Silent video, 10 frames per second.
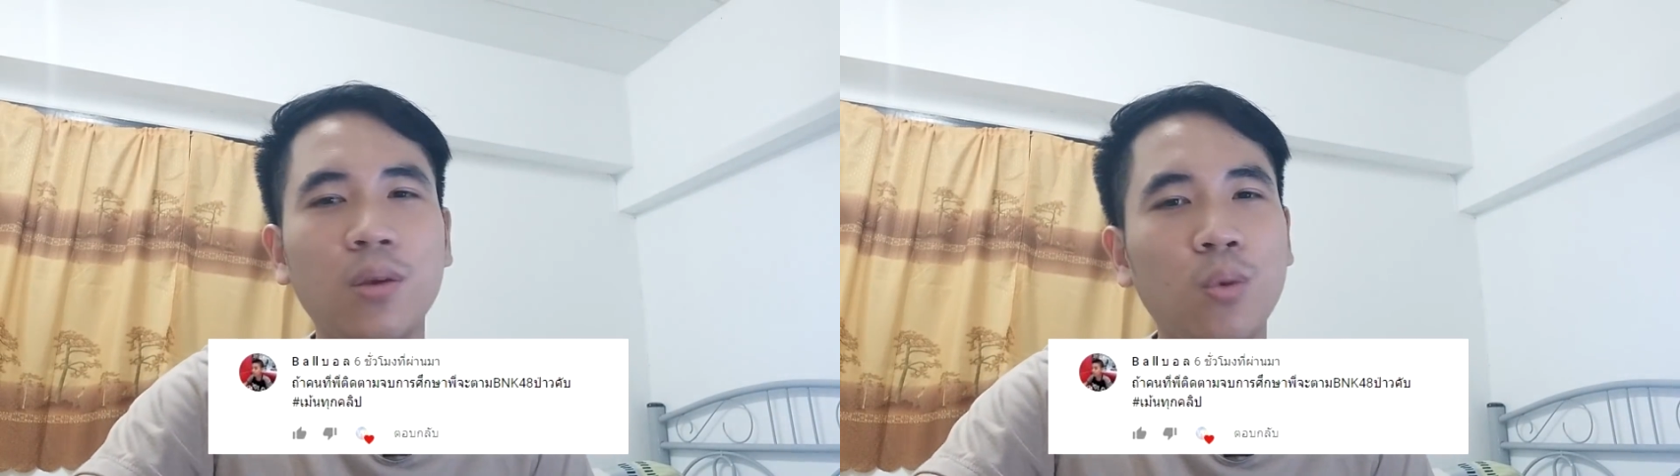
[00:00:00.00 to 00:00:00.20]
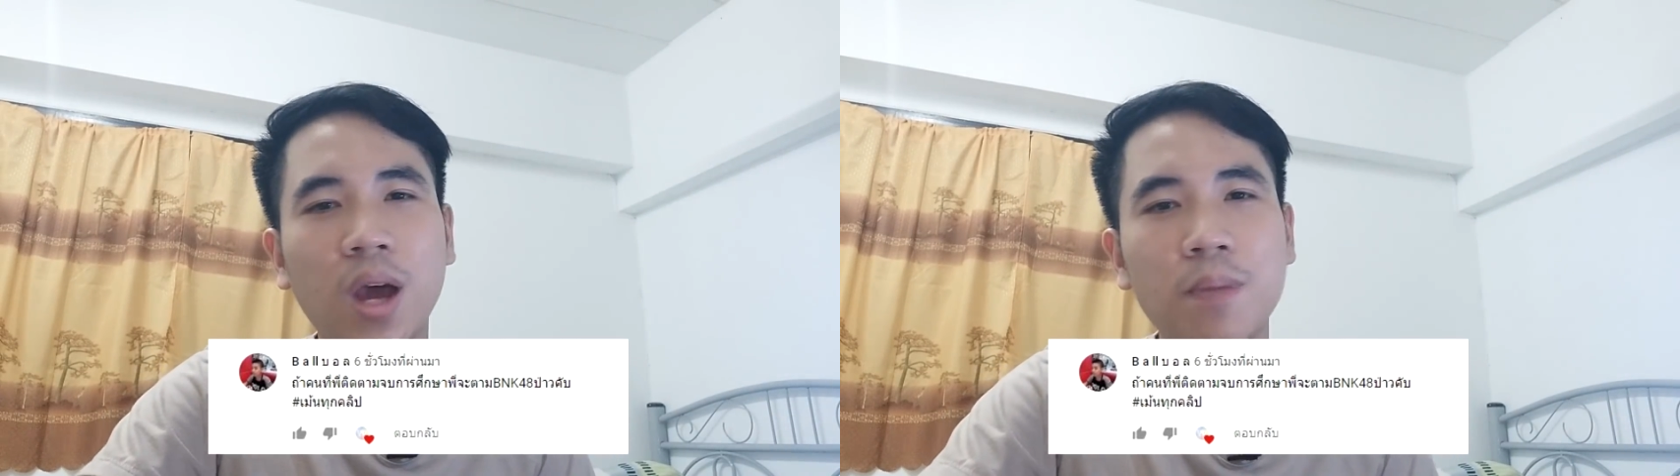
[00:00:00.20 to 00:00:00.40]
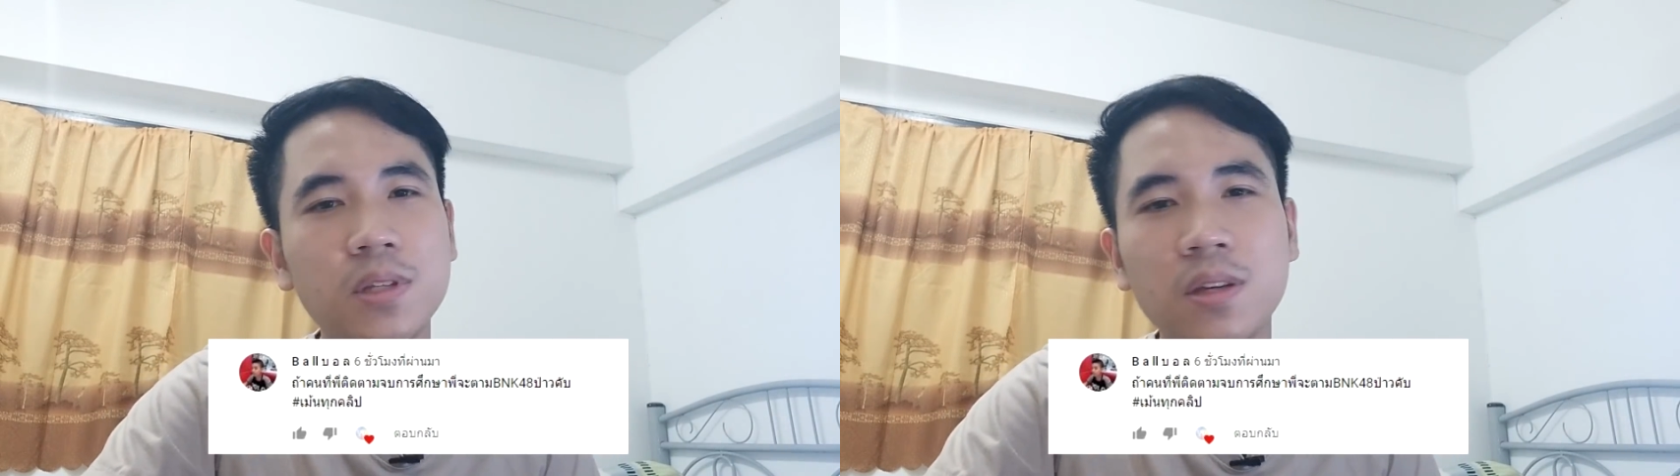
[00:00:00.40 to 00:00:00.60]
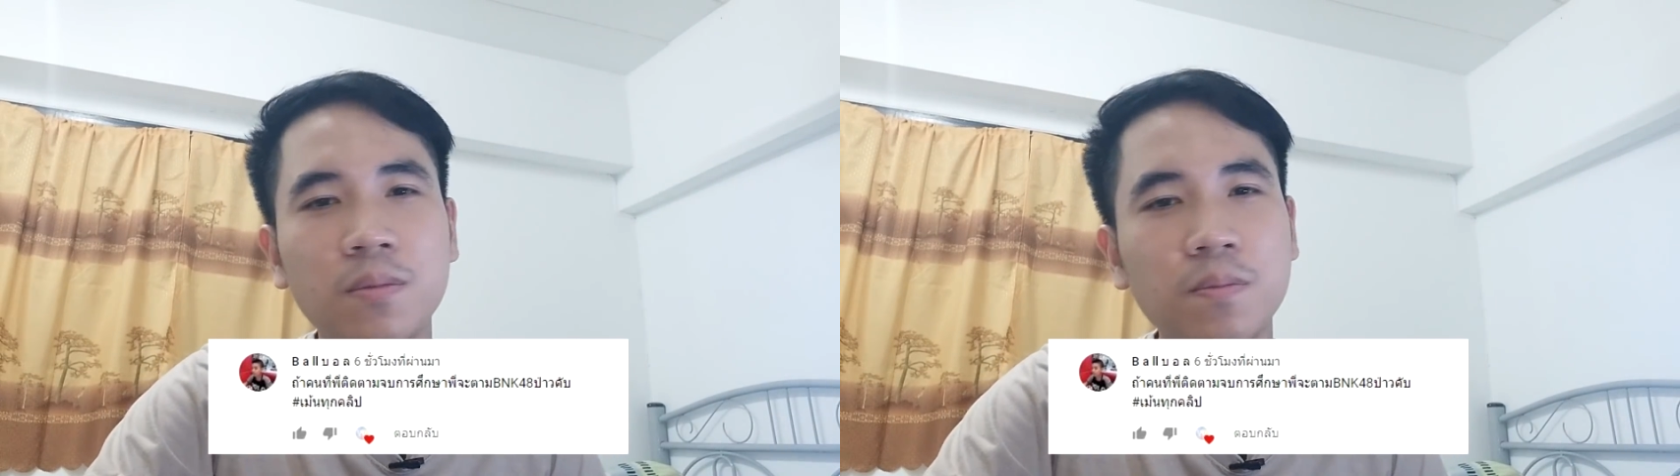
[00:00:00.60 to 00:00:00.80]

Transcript: รู้ครับซึ่ง